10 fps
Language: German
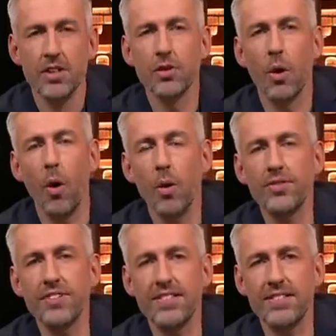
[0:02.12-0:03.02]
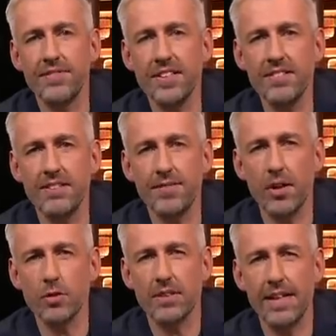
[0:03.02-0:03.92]
So, und Sie wissen, TV
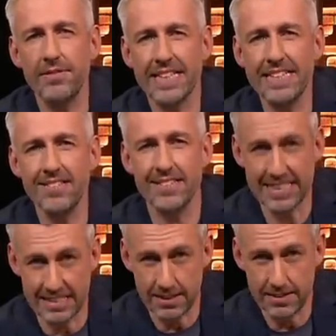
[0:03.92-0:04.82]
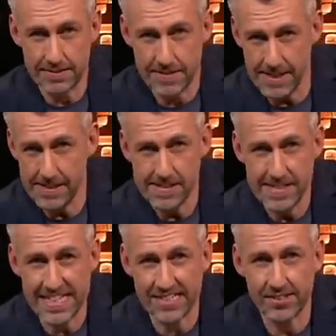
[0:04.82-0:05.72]
Total vergisst nicht. Ja?
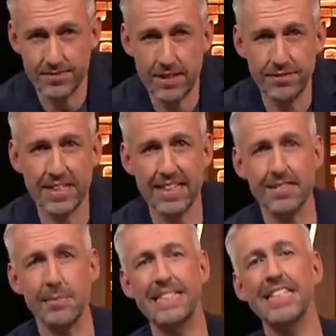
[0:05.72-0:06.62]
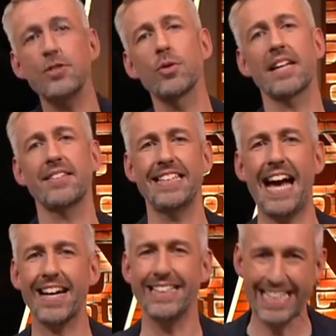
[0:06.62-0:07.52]
Nichts. Wir vergessen aber nicht nur ganze
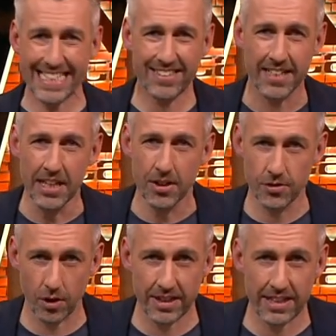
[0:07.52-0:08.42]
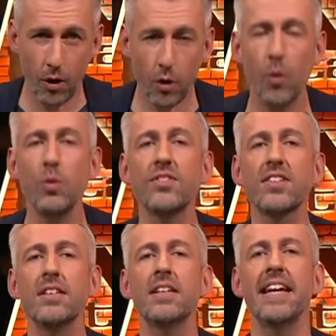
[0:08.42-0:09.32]
Jahre nicht, sondern auch
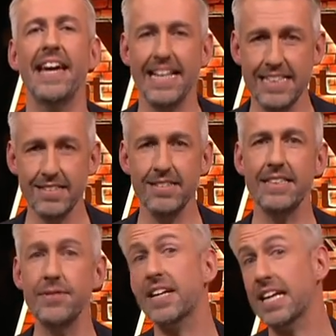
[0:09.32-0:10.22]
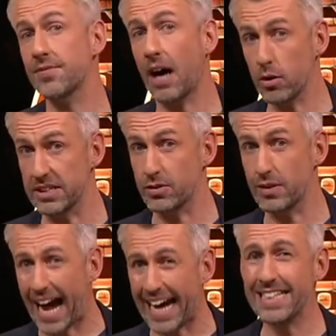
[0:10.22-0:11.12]
unsere Helden, die vergessen wir auch nicht.
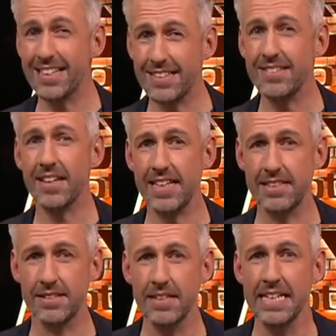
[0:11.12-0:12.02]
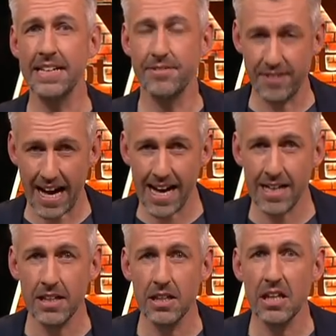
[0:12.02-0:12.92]
Und einer dieser Helden war,
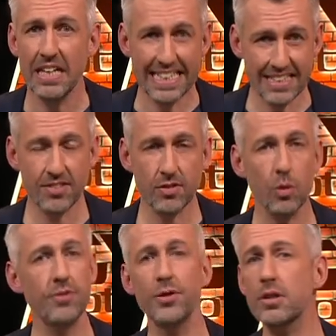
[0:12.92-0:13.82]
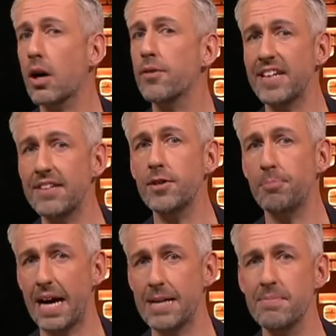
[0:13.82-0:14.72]
ist und wird auch auf ewig
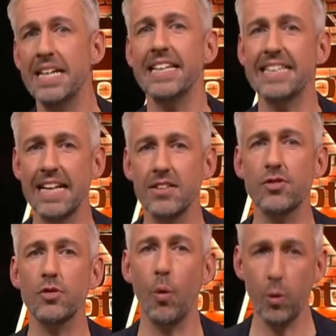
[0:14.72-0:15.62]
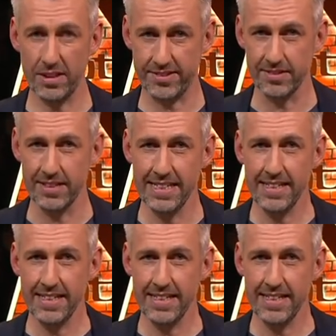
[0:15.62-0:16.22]
bleiben Jens Olesen.